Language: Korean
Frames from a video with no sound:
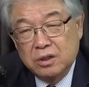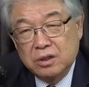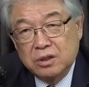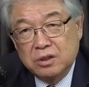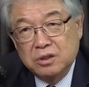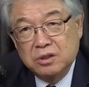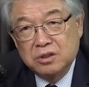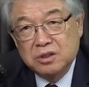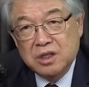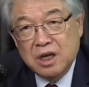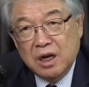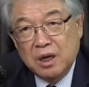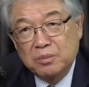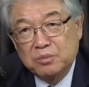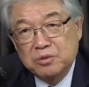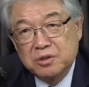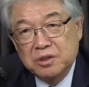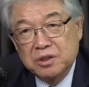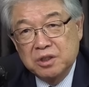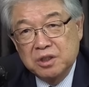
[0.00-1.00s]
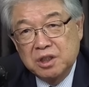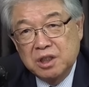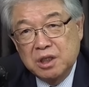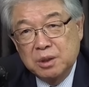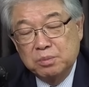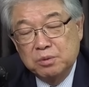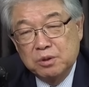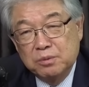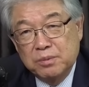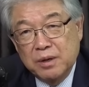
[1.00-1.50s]
그 사람들이
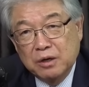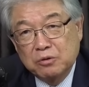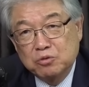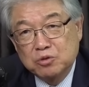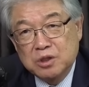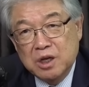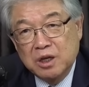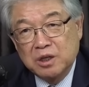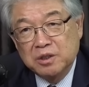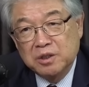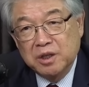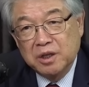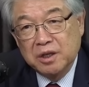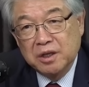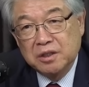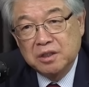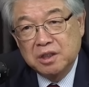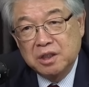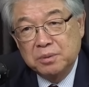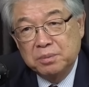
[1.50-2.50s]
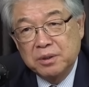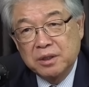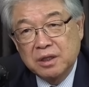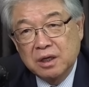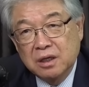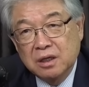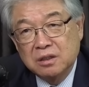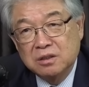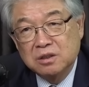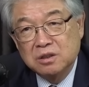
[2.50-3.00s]
팁을 받고 사는데
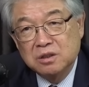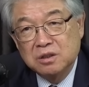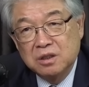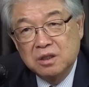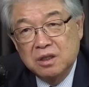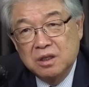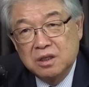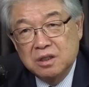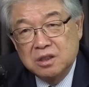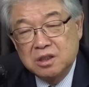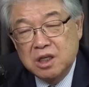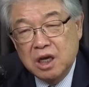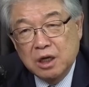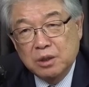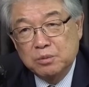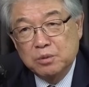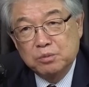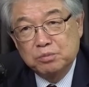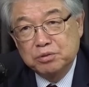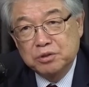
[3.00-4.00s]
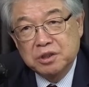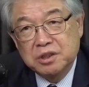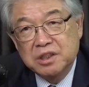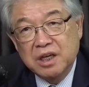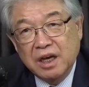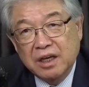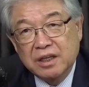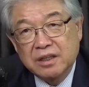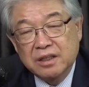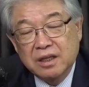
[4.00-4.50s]
팁에다가는 세금을 붙이지
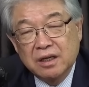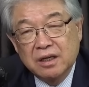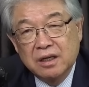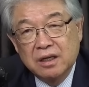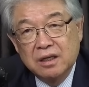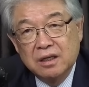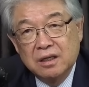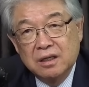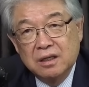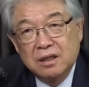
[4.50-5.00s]
않겠다.